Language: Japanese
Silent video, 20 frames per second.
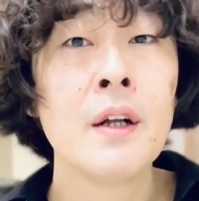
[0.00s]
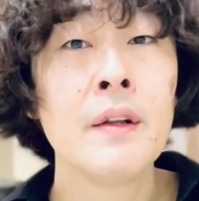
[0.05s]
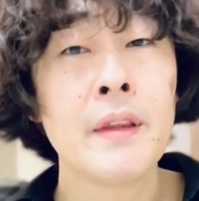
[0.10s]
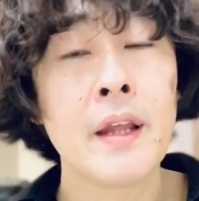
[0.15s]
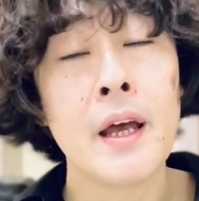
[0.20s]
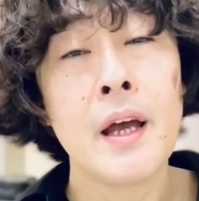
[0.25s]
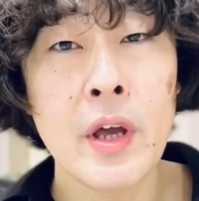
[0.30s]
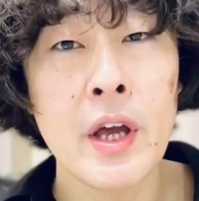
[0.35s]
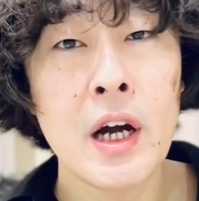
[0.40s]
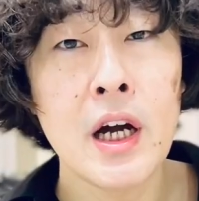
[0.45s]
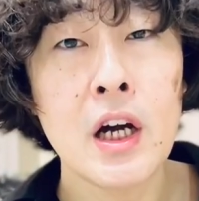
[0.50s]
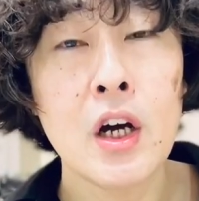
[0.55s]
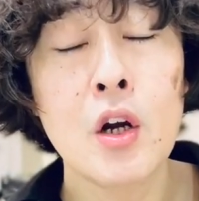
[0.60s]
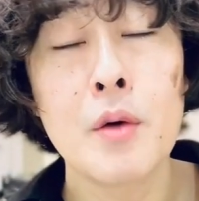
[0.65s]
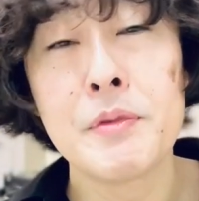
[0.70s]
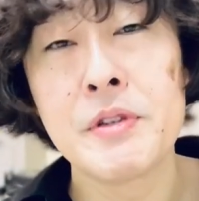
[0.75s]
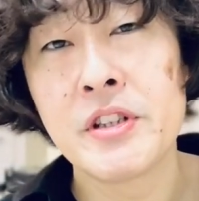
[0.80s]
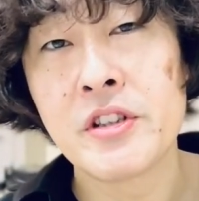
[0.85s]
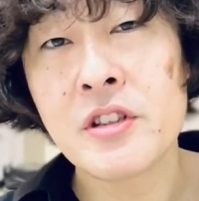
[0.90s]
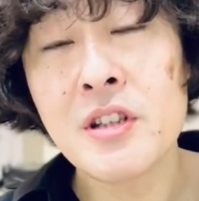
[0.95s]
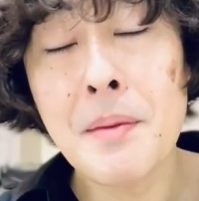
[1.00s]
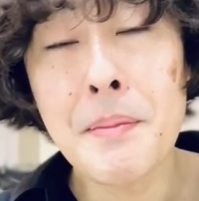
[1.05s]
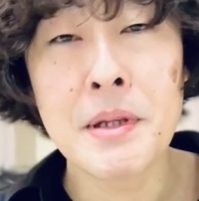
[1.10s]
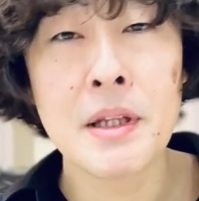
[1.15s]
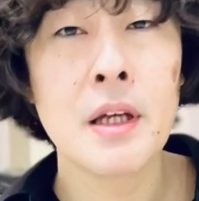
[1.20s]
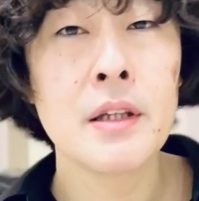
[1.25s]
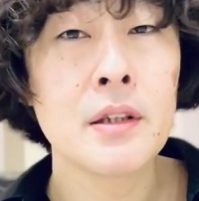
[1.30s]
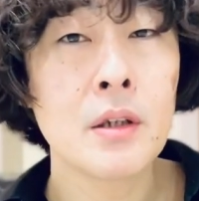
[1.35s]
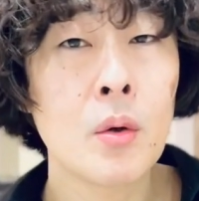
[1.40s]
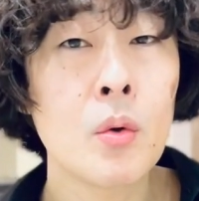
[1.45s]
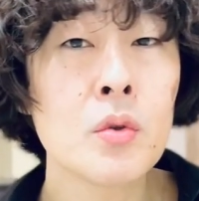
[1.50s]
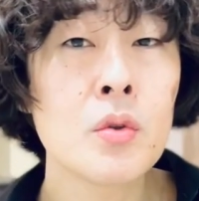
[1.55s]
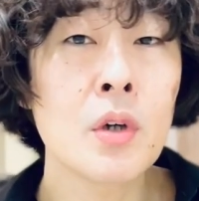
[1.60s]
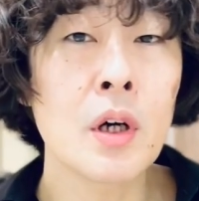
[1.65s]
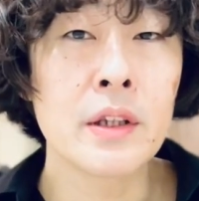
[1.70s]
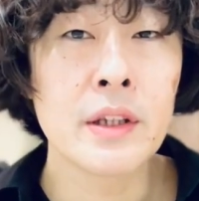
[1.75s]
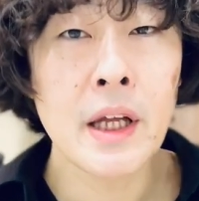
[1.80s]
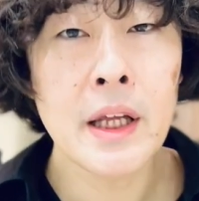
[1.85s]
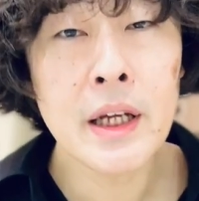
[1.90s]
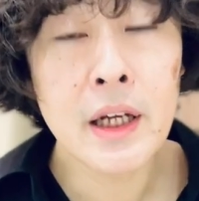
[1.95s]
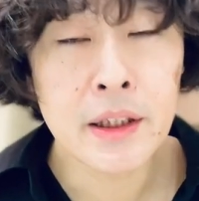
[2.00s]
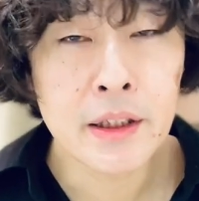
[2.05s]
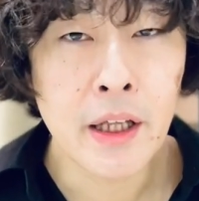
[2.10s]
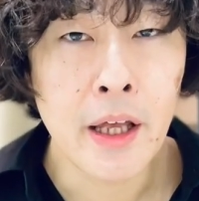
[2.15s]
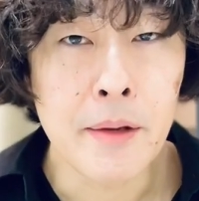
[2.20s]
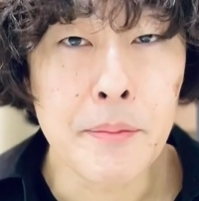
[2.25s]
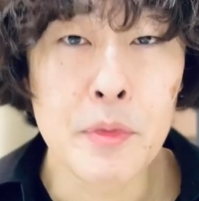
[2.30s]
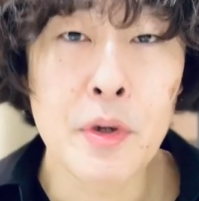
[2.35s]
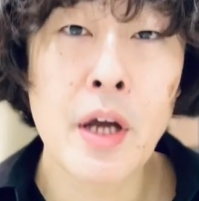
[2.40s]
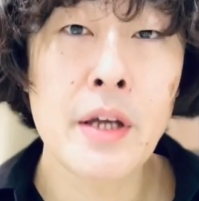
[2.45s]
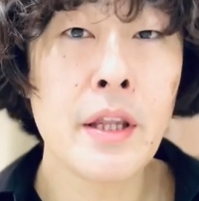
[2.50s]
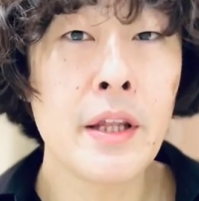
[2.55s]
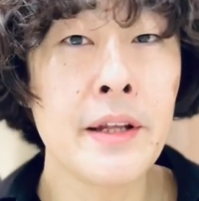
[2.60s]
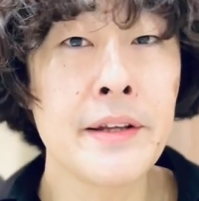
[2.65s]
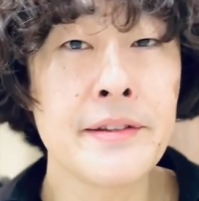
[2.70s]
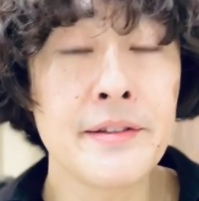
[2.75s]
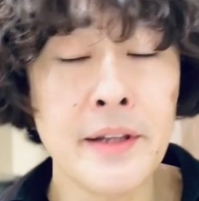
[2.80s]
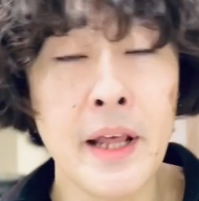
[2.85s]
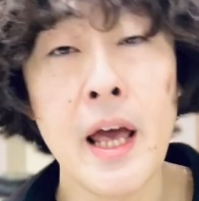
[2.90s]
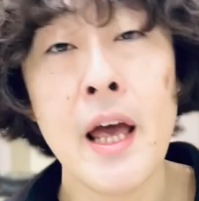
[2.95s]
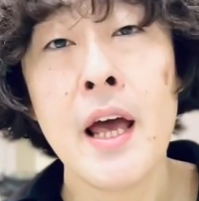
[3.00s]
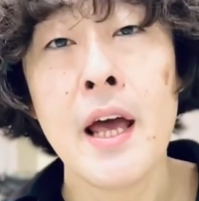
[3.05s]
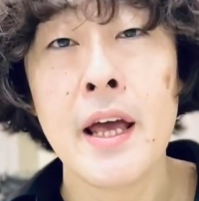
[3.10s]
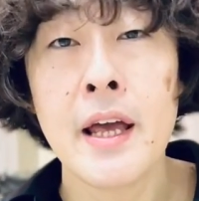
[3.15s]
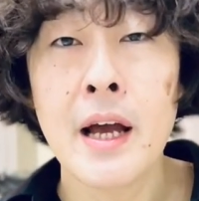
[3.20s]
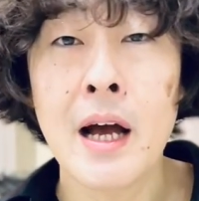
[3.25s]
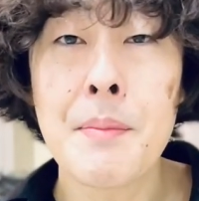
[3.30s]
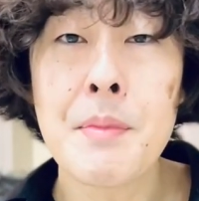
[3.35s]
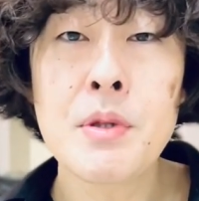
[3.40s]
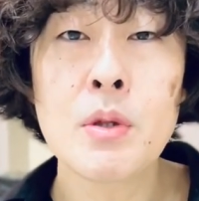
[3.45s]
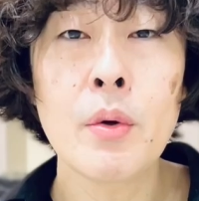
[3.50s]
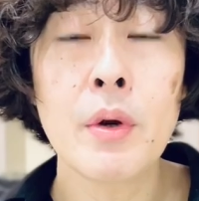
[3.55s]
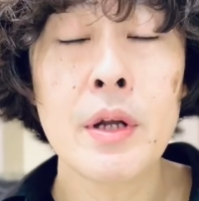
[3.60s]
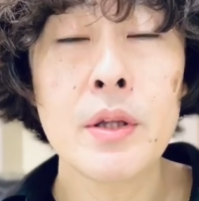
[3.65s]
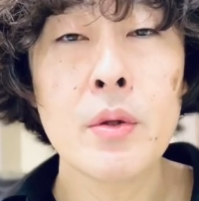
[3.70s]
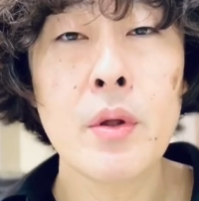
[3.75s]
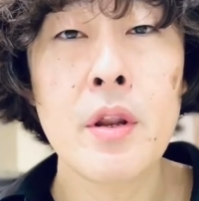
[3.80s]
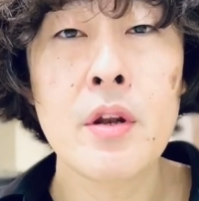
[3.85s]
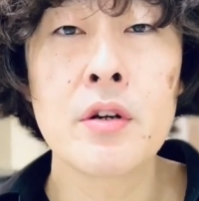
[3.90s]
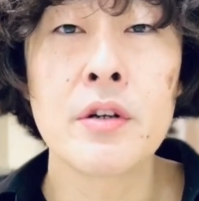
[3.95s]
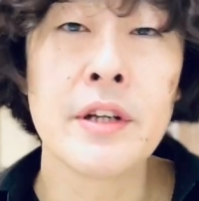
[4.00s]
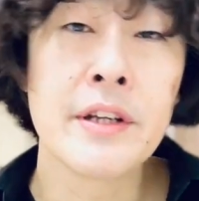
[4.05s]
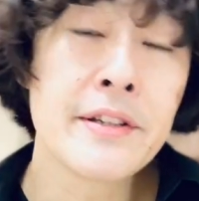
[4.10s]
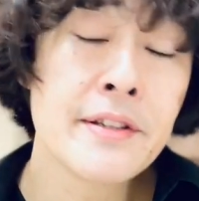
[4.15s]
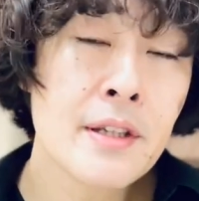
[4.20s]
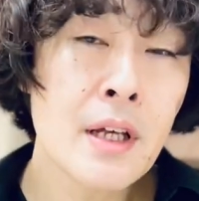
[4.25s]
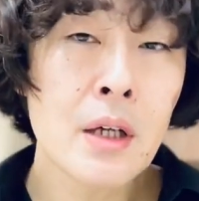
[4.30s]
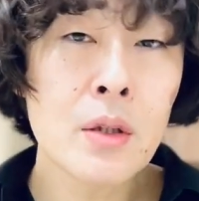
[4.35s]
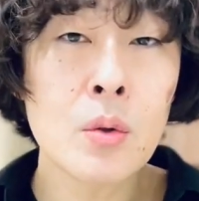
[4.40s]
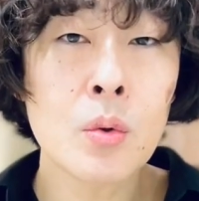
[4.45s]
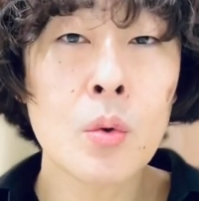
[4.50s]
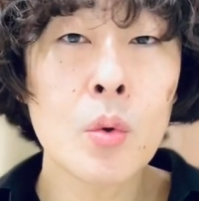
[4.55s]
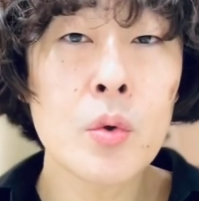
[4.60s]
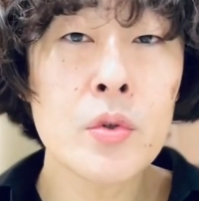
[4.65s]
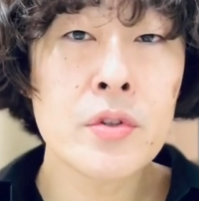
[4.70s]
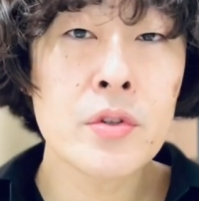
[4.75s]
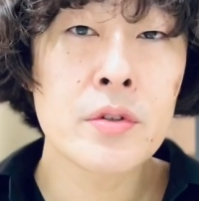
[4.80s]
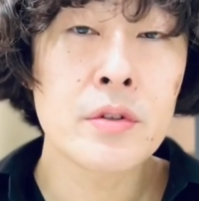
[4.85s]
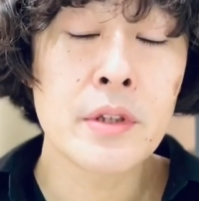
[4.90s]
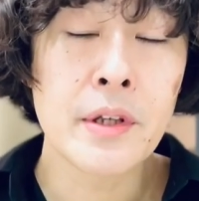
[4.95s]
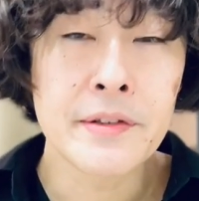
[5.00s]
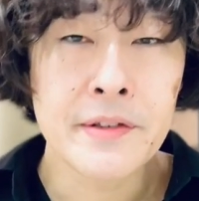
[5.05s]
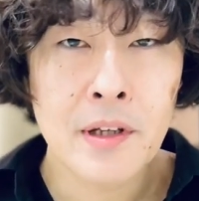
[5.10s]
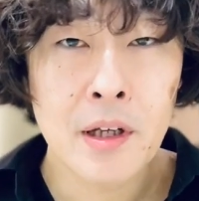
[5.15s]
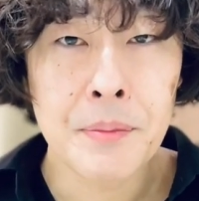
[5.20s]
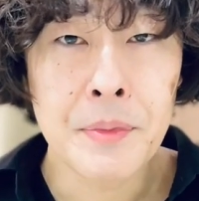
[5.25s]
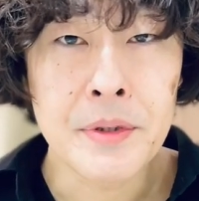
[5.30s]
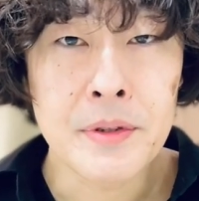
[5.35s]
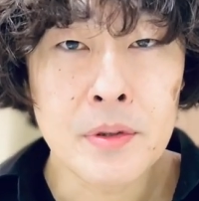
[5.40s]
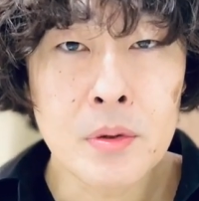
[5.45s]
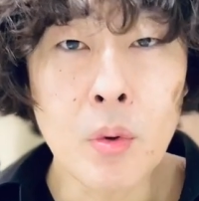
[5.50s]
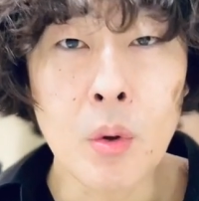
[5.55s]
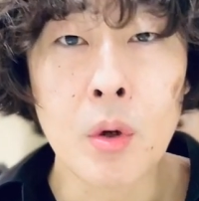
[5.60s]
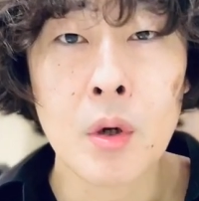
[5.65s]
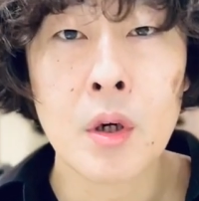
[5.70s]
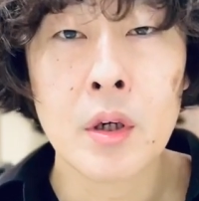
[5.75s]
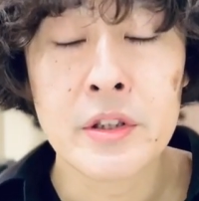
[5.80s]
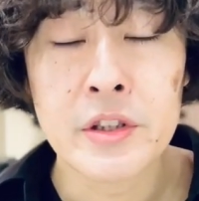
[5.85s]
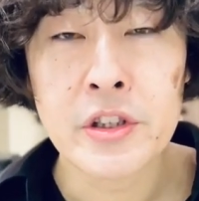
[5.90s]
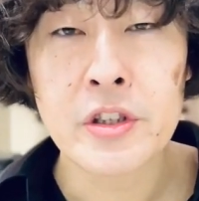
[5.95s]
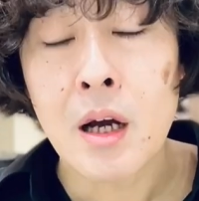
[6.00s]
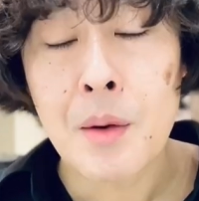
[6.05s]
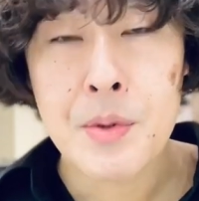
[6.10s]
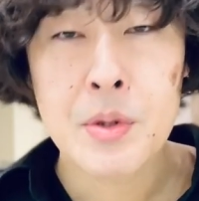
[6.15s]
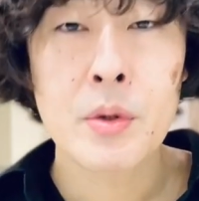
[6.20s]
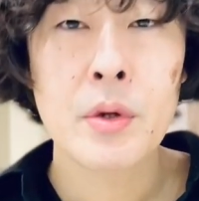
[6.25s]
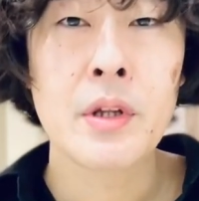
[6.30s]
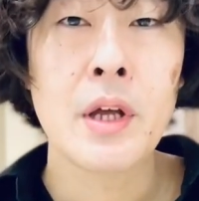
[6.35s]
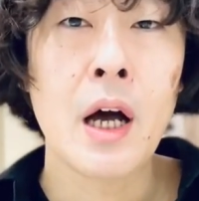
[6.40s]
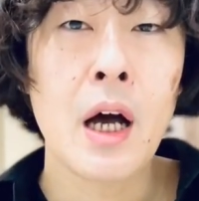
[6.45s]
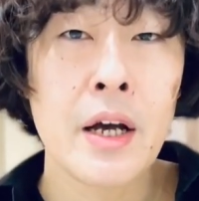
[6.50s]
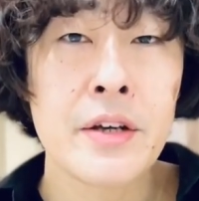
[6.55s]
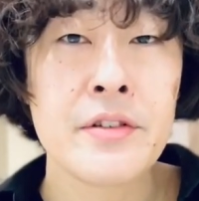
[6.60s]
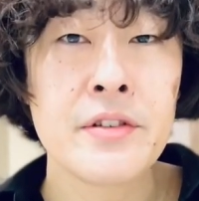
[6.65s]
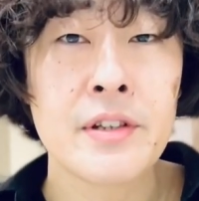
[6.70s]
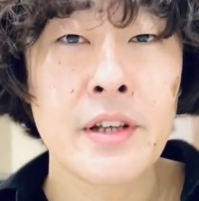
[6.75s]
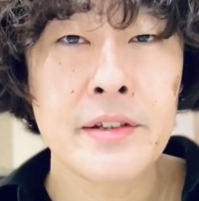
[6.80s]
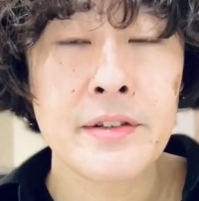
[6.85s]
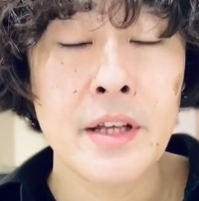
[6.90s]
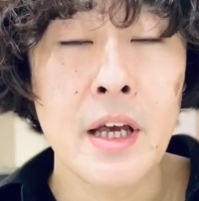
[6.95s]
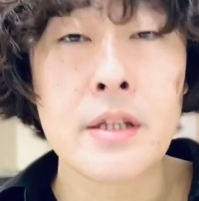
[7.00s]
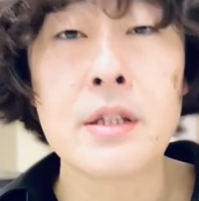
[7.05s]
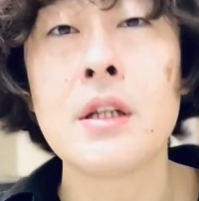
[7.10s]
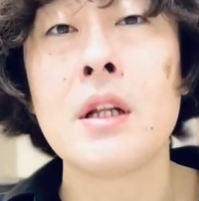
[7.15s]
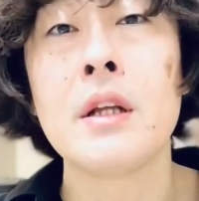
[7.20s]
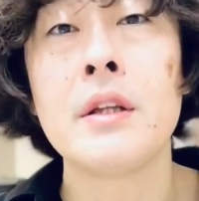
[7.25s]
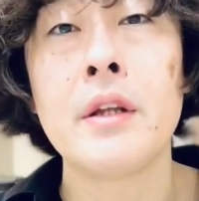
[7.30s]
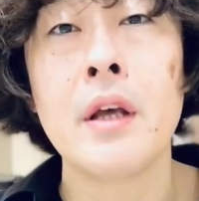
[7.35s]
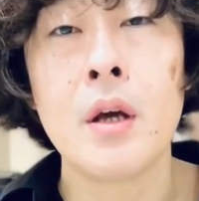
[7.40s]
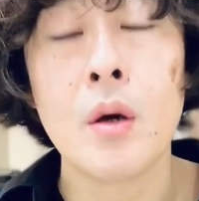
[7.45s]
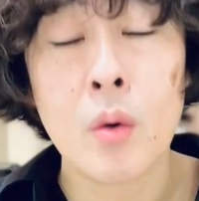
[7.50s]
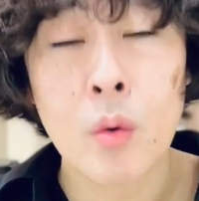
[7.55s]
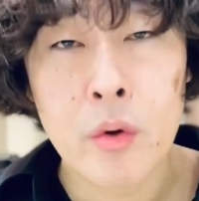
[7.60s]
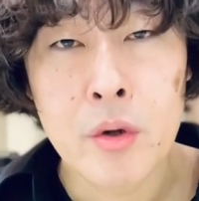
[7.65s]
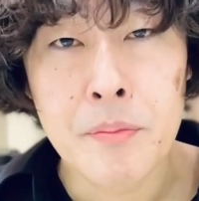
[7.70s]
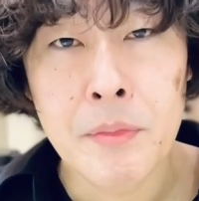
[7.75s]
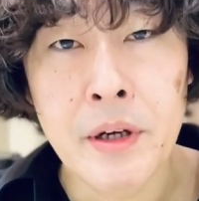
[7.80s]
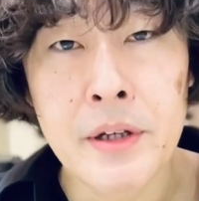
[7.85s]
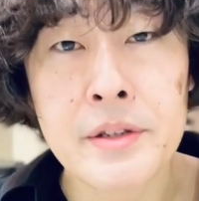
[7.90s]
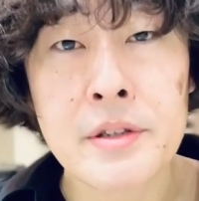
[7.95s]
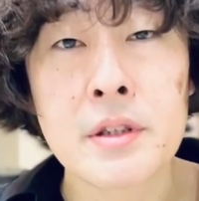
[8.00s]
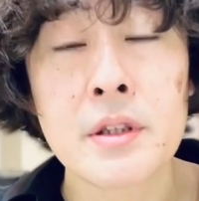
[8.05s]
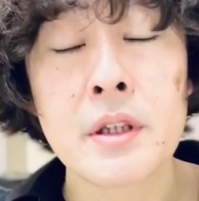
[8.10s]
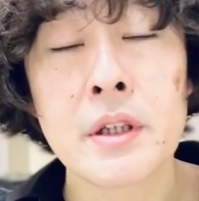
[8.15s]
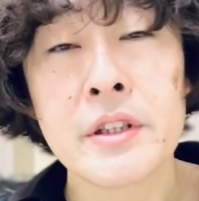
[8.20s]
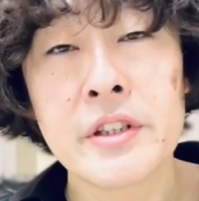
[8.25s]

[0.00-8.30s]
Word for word: で、ヘアカラーも実は学んだことがない方へ向けてですね、髪トレドリルリスタートコースっていうサービスを髪トレで配信させていただいております。